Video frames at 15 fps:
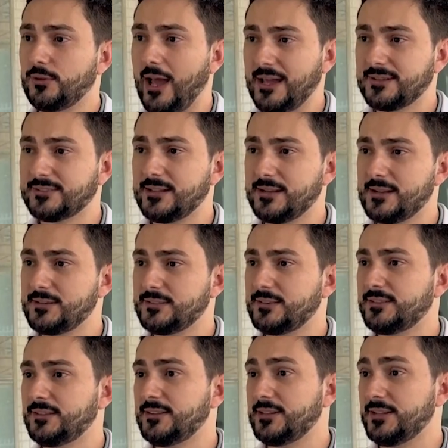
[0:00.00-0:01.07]
As
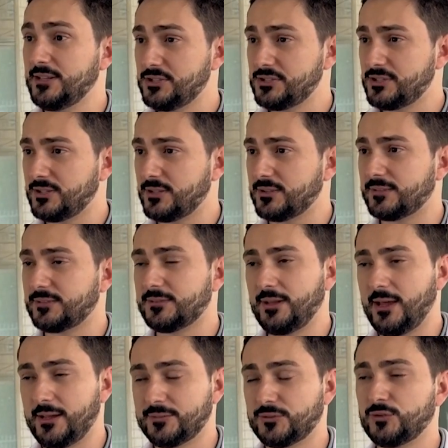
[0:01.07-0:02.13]
crianças indígenas,
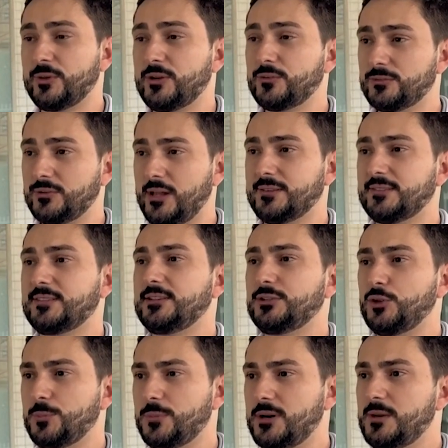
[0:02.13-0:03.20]
sobretudo as
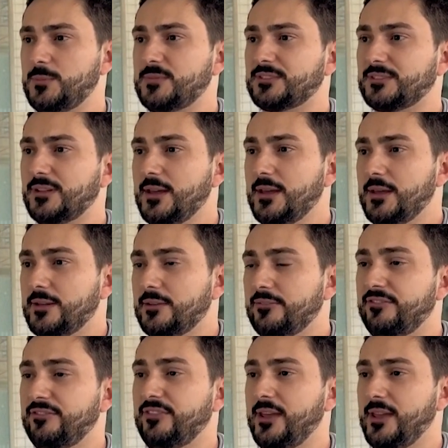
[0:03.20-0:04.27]
Yanomamis,
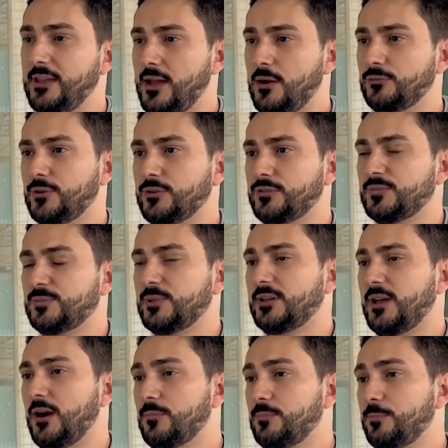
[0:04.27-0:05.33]
vêm ao nosso
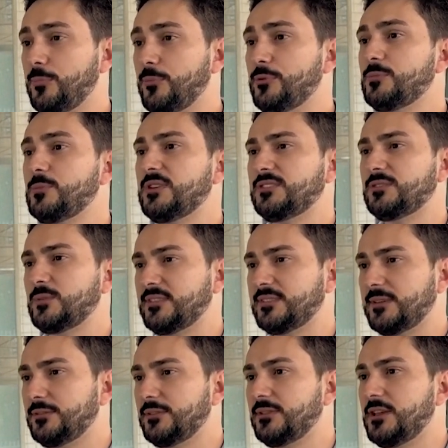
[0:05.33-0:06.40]
hospital por uma
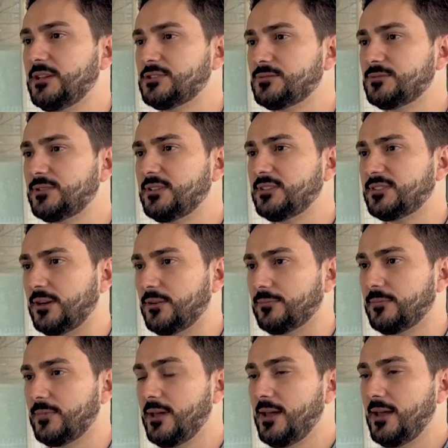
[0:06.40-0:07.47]
situação de desnutrição.
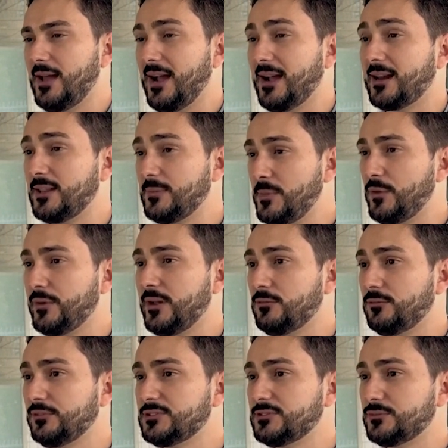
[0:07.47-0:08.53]
A grande maioria
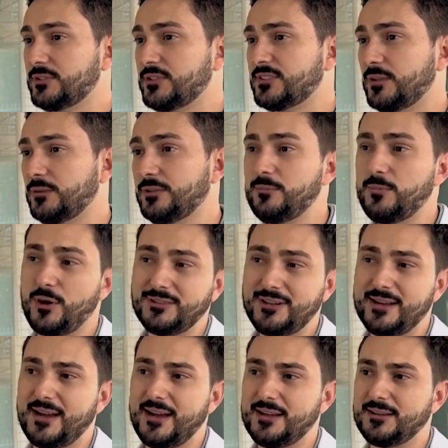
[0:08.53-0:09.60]
com desnutrição de
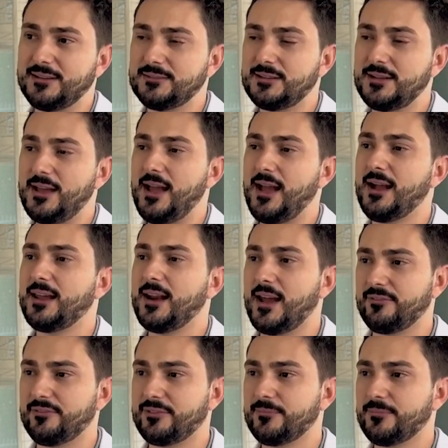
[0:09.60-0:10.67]
moderada a
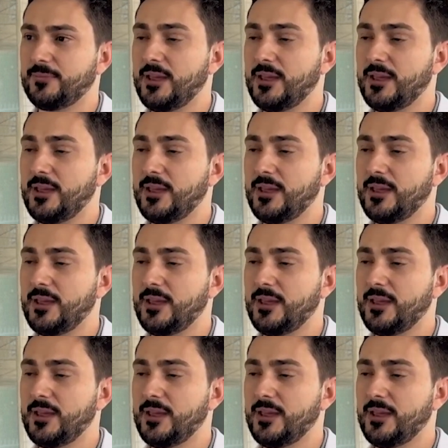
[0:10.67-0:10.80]
grave.